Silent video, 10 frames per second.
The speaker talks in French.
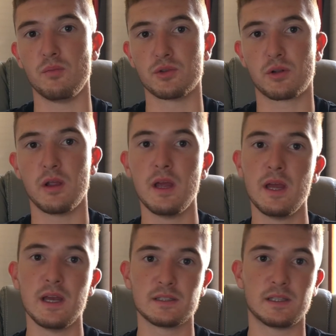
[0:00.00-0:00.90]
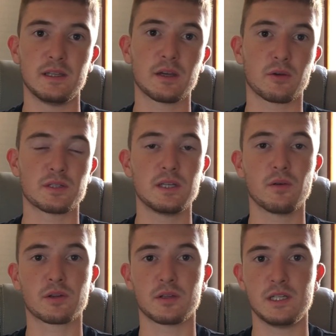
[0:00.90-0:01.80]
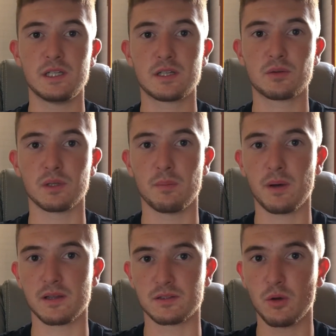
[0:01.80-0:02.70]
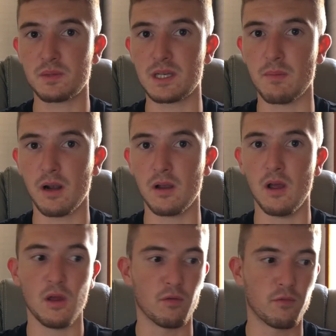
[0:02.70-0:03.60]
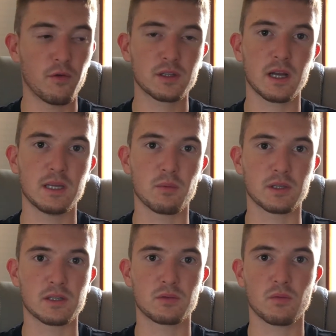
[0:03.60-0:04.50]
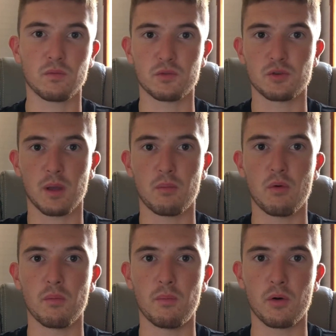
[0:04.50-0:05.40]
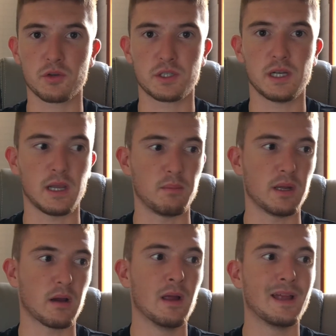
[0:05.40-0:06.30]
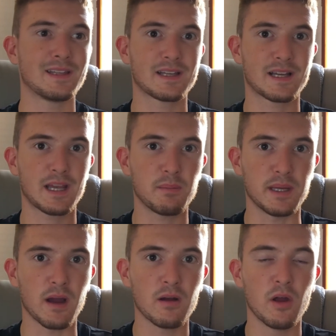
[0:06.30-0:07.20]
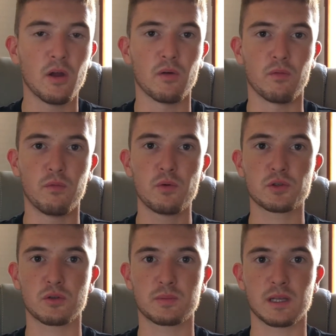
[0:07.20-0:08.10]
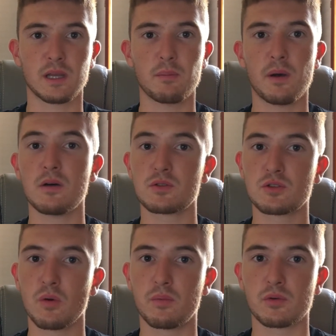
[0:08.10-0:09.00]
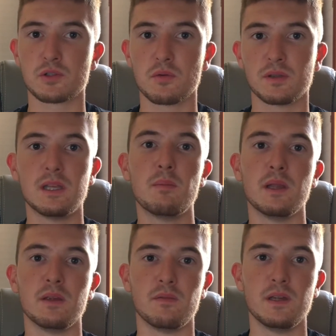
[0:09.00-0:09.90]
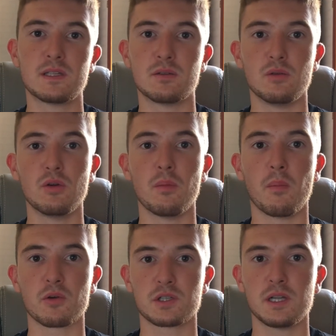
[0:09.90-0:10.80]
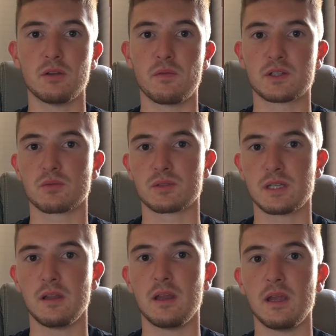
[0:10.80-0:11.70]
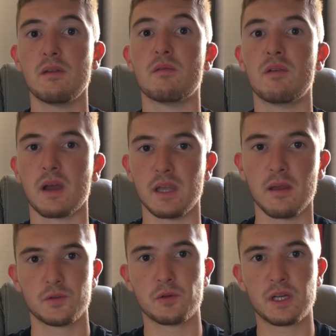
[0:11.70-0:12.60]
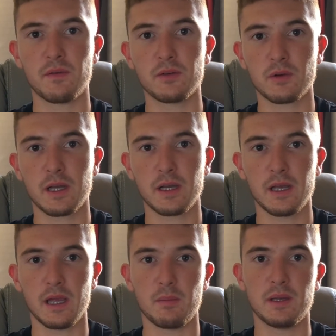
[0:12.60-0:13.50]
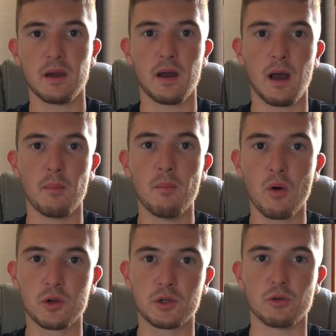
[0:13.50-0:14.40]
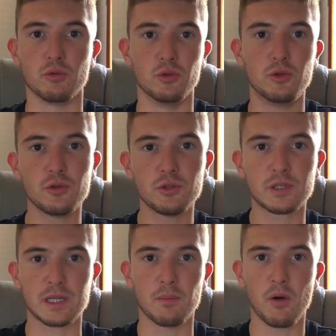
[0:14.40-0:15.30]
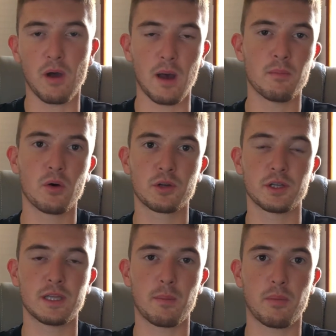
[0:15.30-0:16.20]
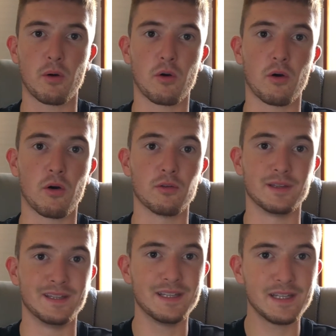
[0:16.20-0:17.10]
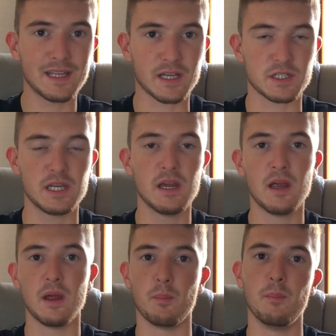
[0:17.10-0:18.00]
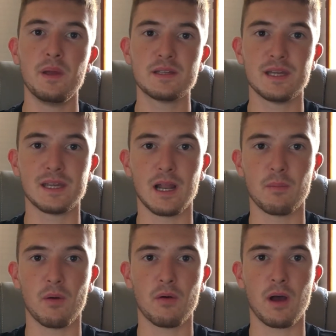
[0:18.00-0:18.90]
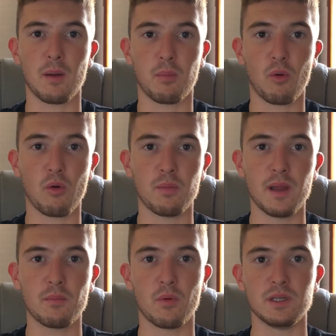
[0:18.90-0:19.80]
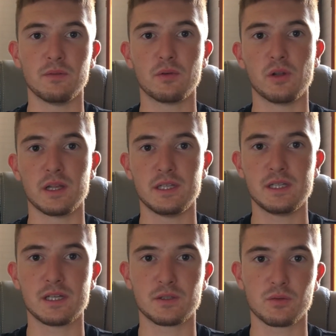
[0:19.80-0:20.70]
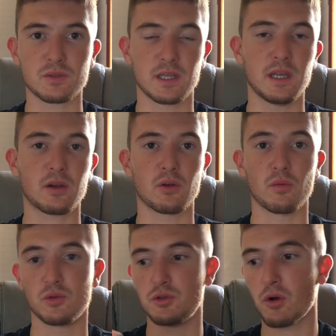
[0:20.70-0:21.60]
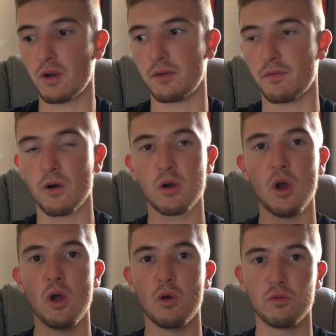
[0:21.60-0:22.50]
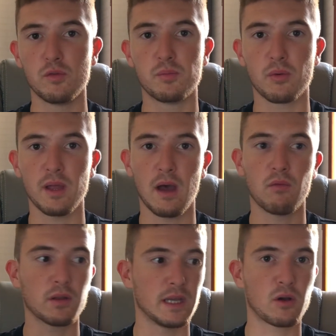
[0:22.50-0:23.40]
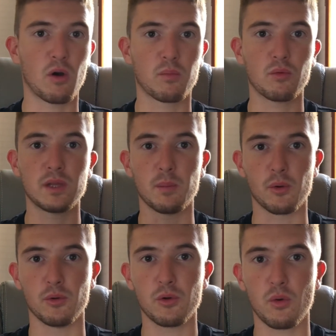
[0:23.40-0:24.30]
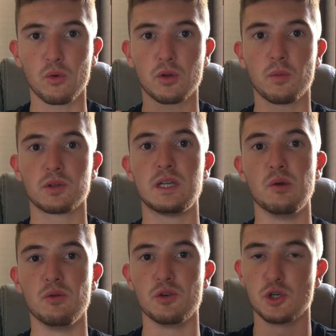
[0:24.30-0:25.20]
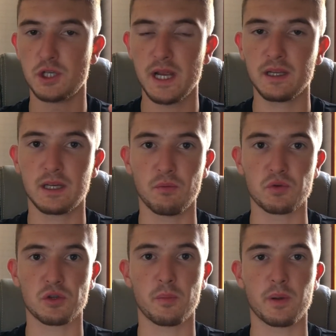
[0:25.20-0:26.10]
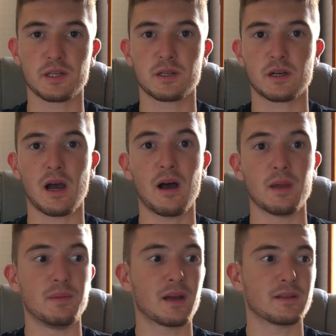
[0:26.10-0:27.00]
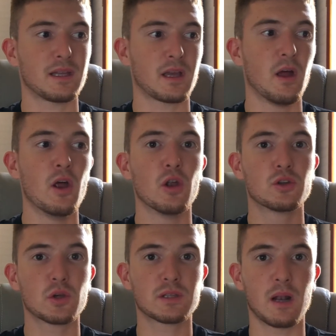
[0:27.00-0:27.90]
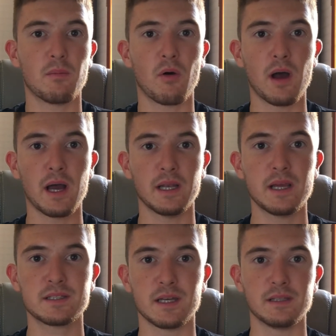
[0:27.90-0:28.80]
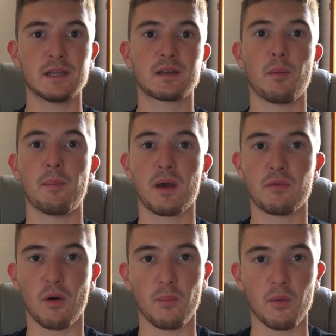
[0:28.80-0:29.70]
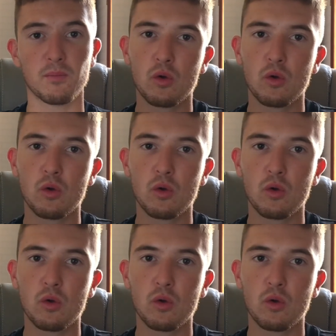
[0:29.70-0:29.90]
muscle. C'est-à-dire que si votre digestion n'est pas optimale, votre alimentation, vous aurez beau manger eh bien, très bien, vous n'en obtiendrez pas 100% des bénéfices de manger de façon saine et variée. Ce qui va donc créer eh bien, un manque de nutriments, un manque d'apport en énergie, mais également un problème au niveau de la digestion, c'est-à-dire que durant l'effort, vous pourrez avoir des crampes ou des brûlures, autrement dit une gêne qui vous empêchera et eh bien, d'être totalement à l'aise et d'être performant.